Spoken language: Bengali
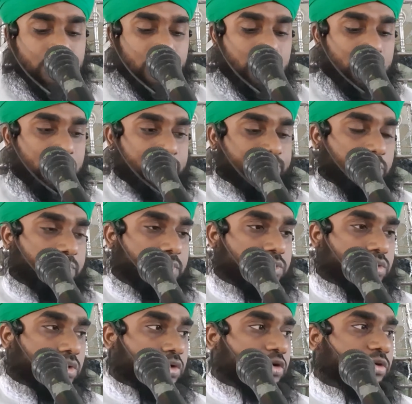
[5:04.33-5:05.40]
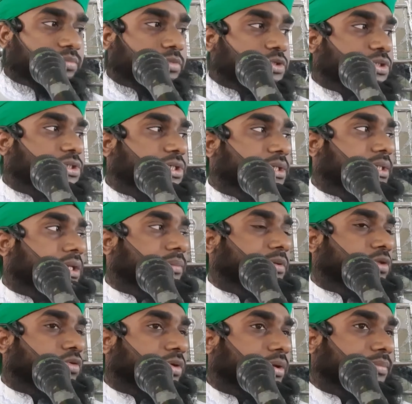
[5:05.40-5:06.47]
তালের পবিত্রকর মসজিদের
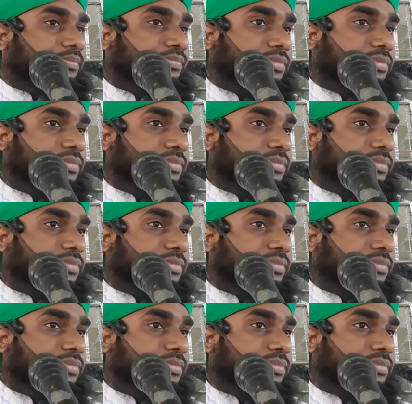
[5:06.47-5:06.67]
ভিতরে